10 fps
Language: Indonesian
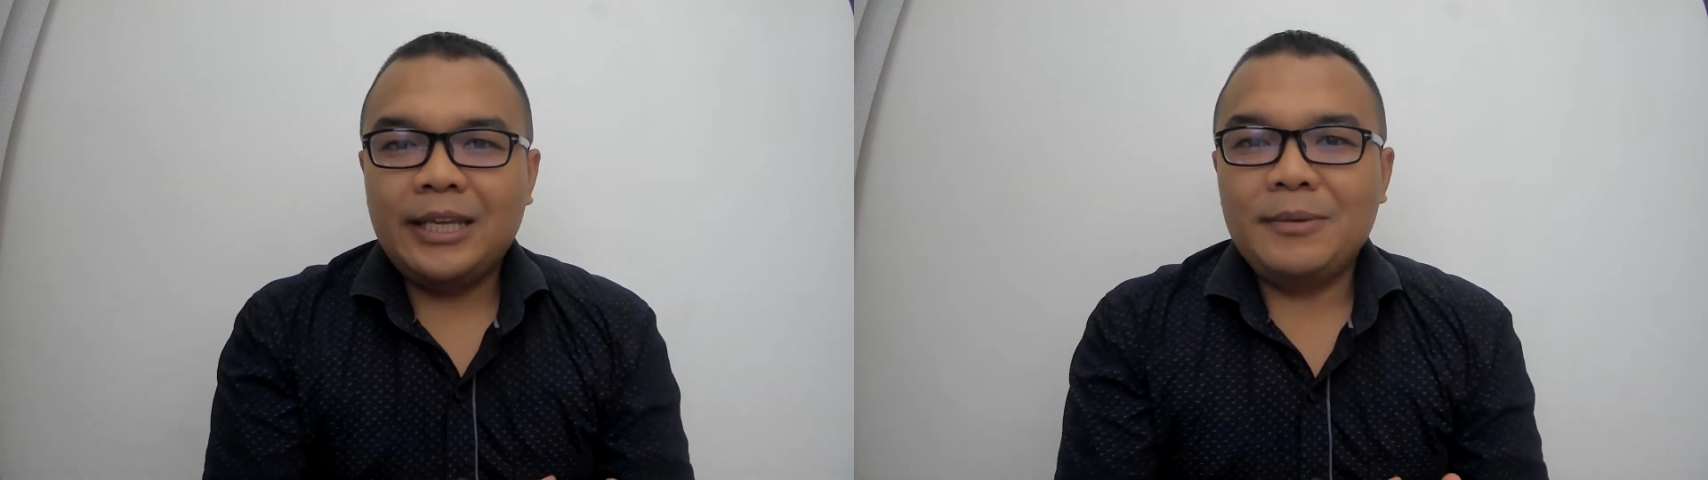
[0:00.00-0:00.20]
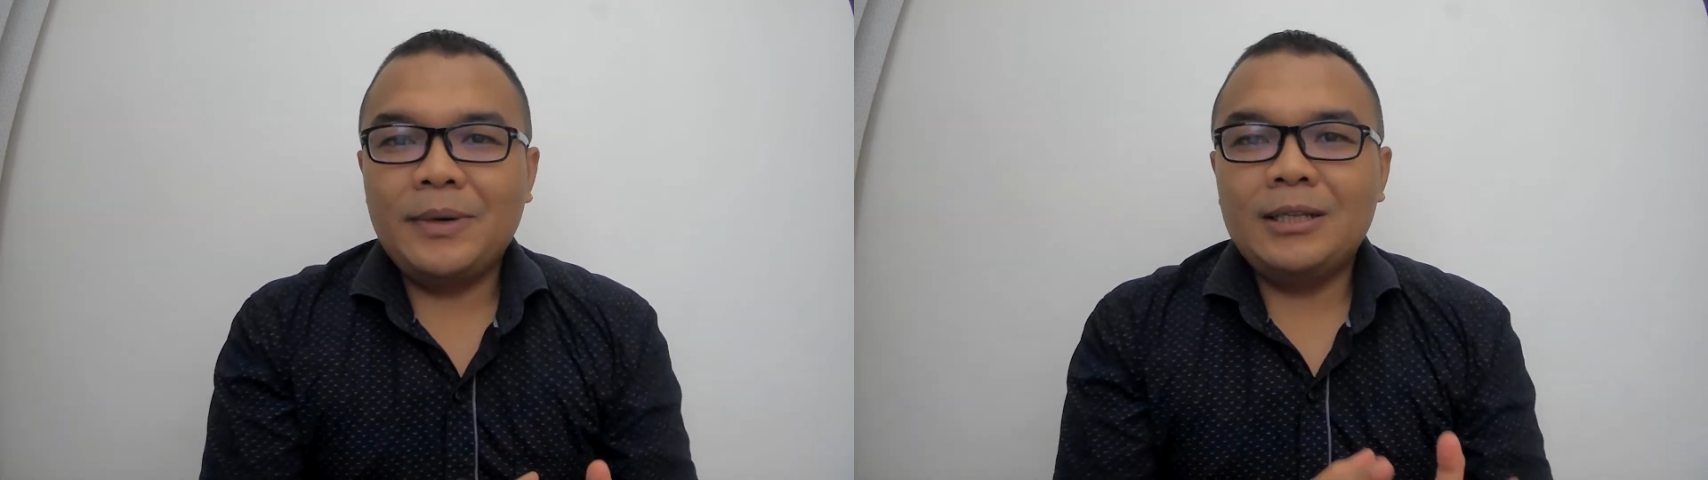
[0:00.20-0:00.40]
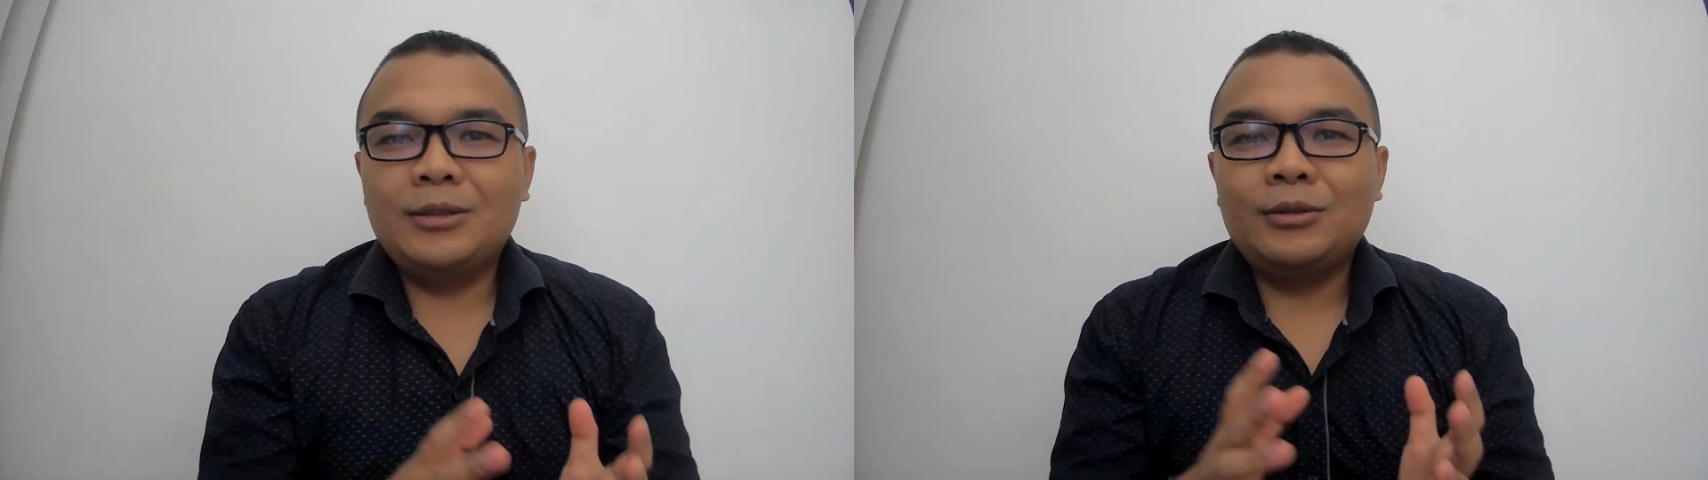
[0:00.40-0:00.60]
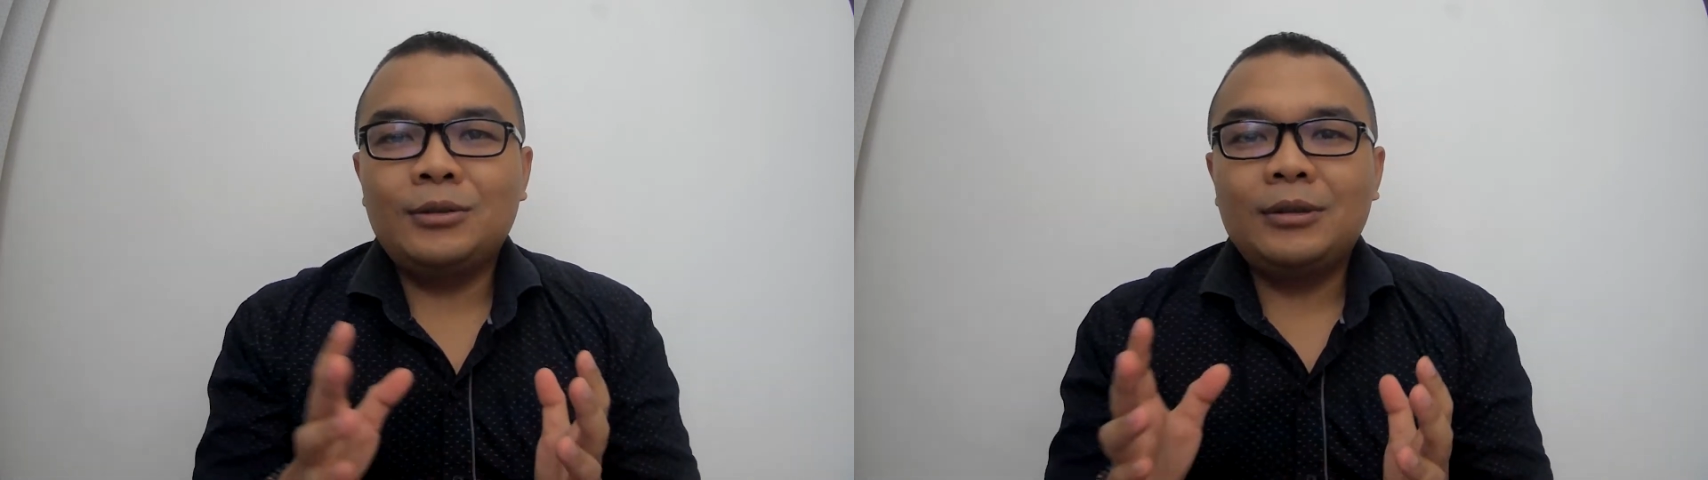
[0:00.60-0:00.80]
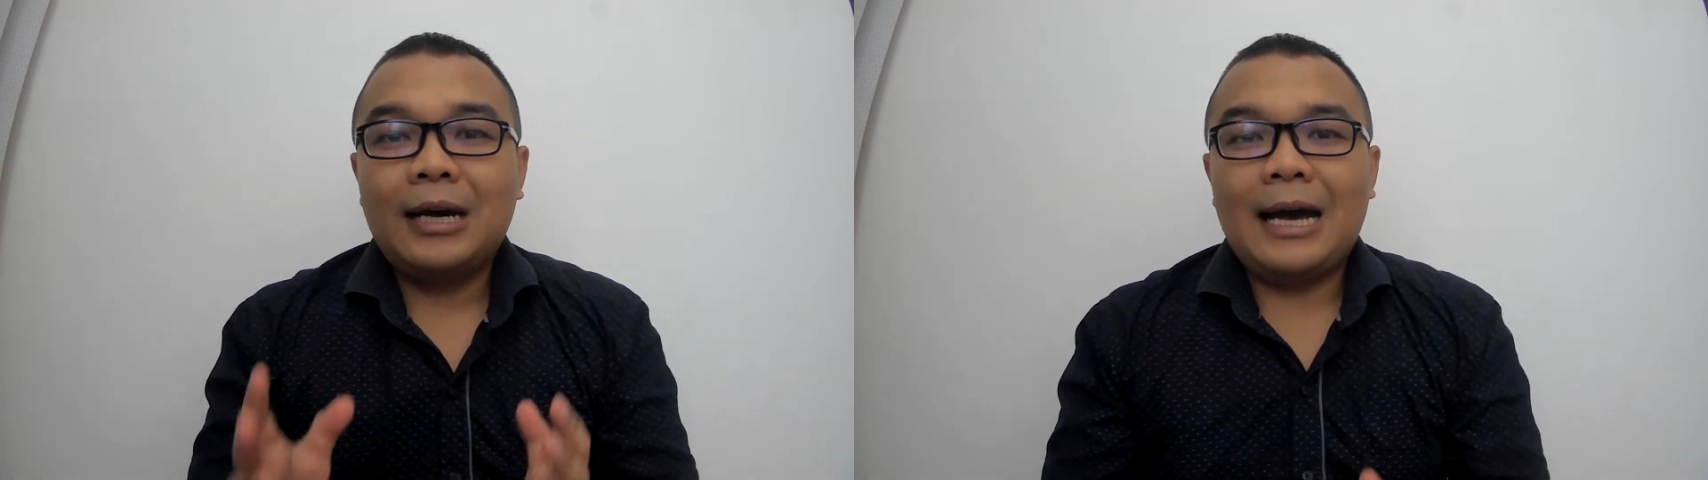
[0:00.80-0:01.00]

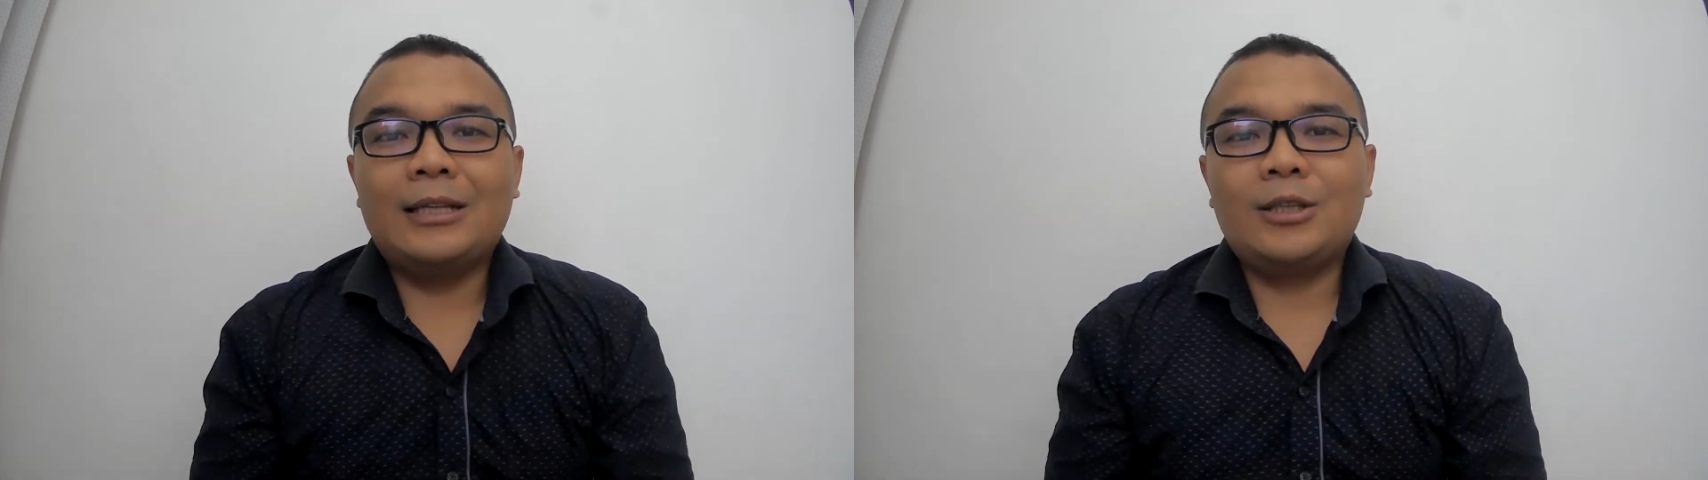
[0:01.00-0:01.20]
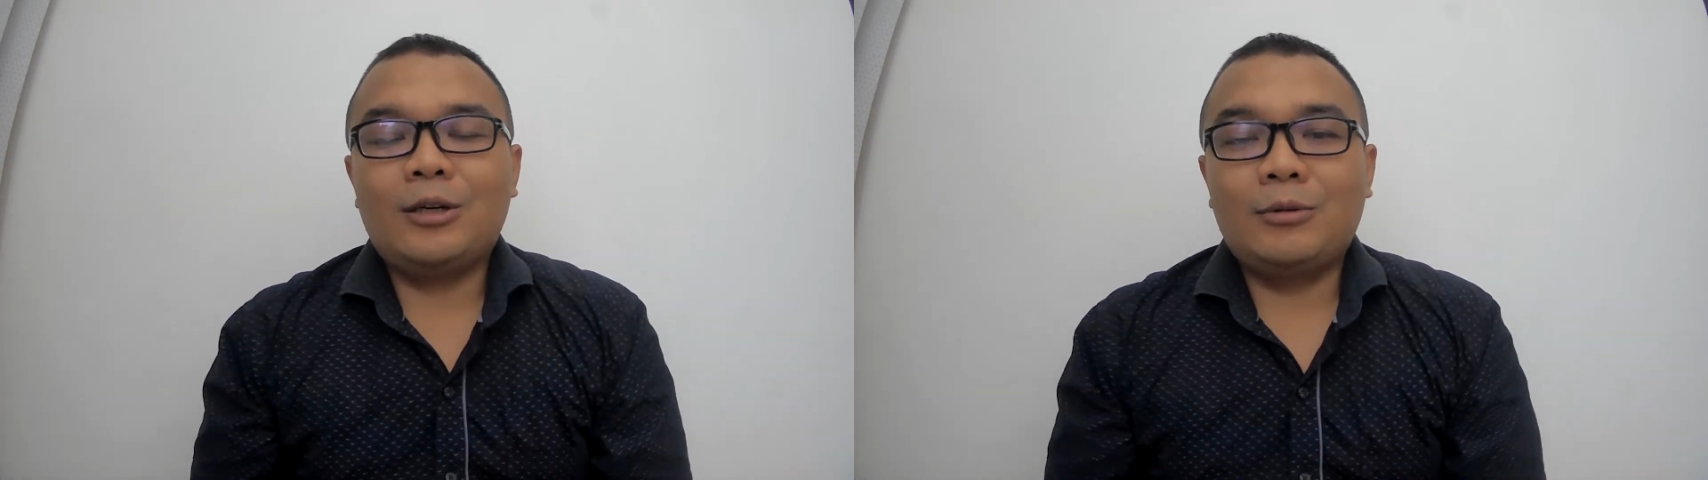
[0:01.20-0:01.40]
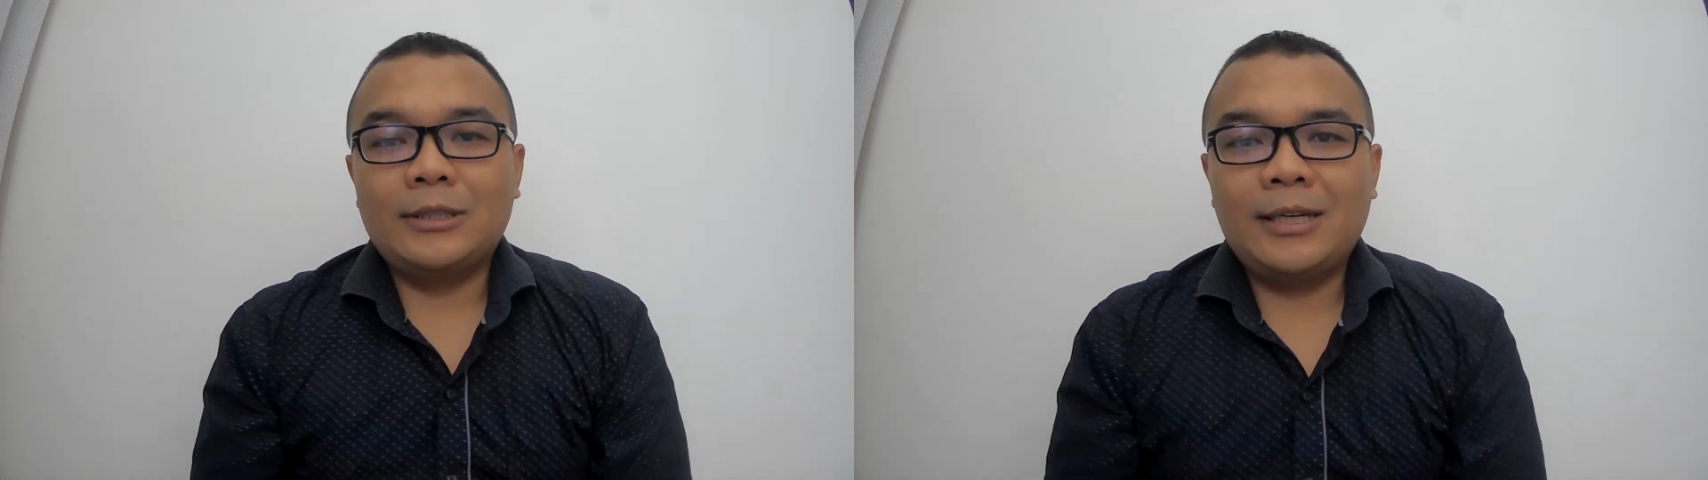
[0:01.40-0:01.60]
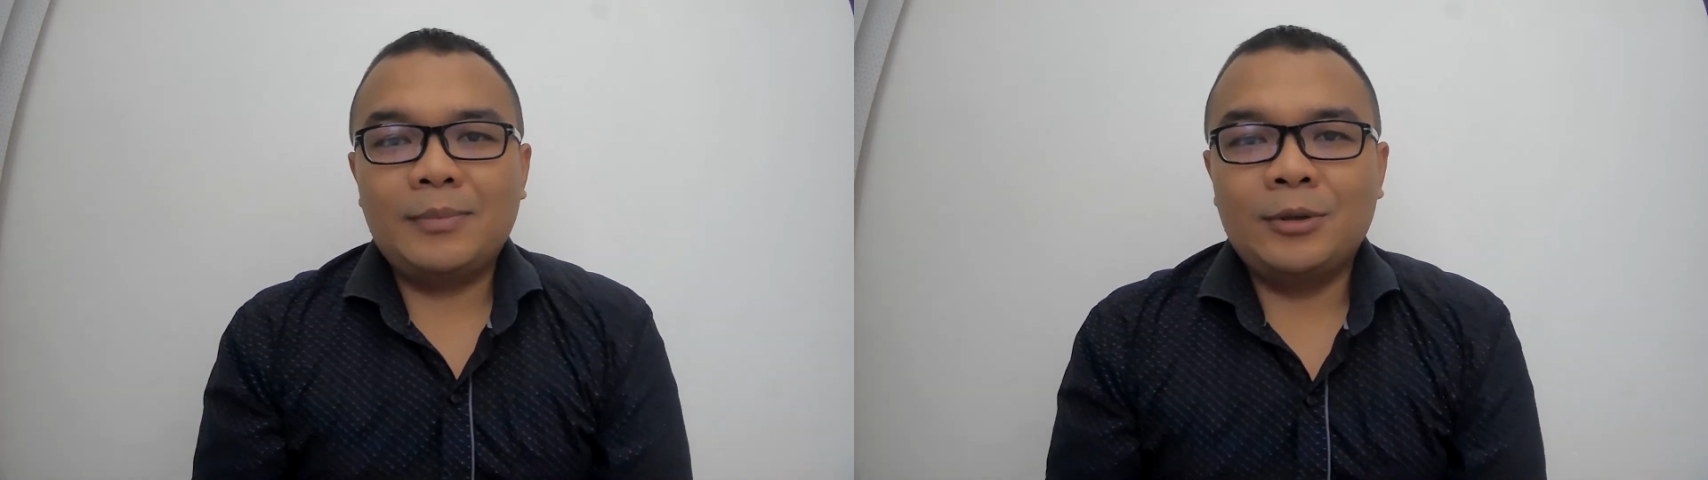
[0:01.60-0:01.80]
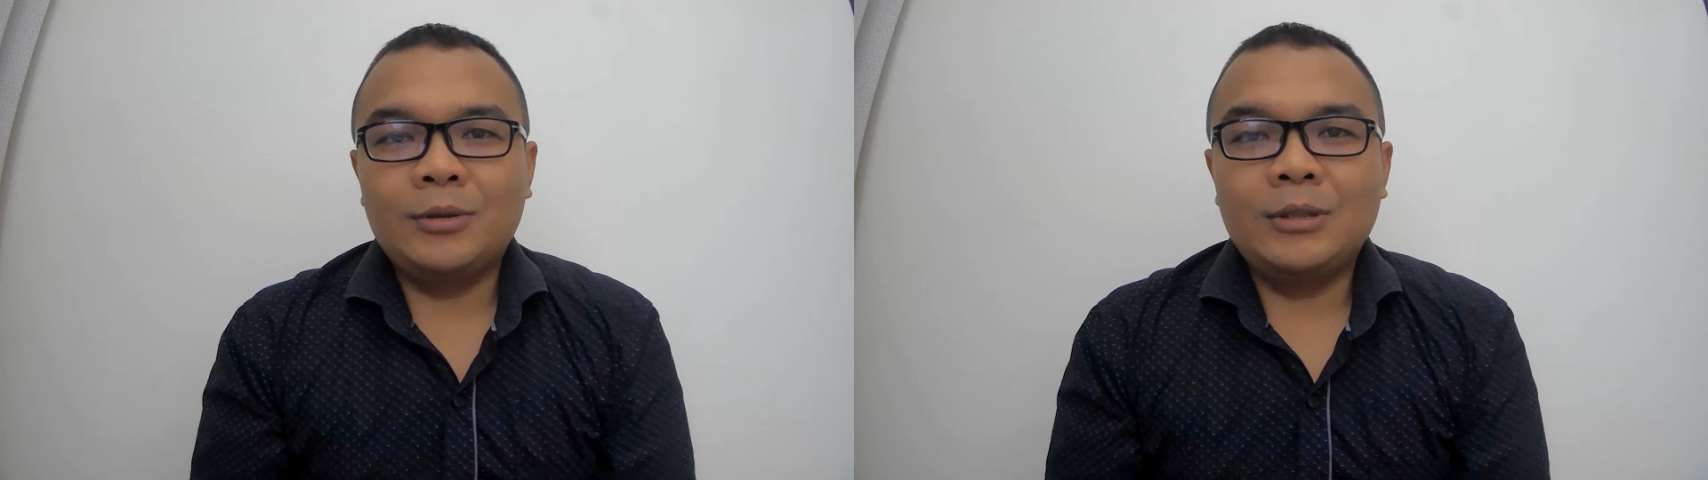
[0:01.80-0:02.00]
emailku atau
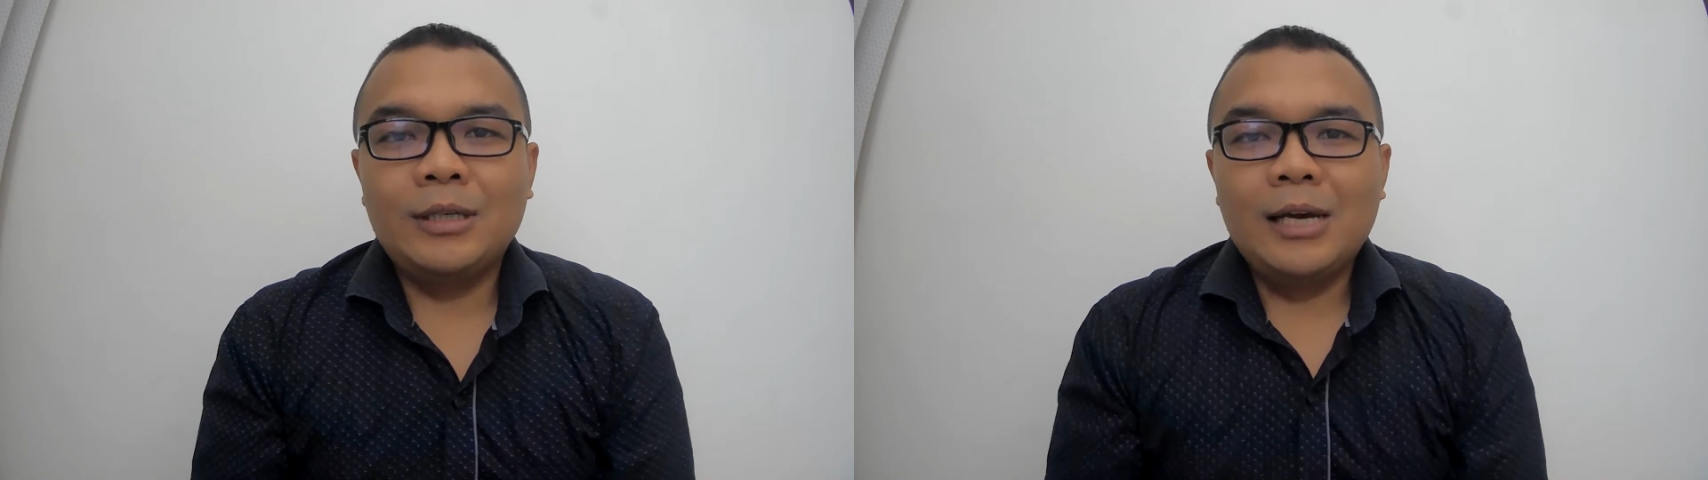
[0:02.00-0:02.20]
WhatsAppku.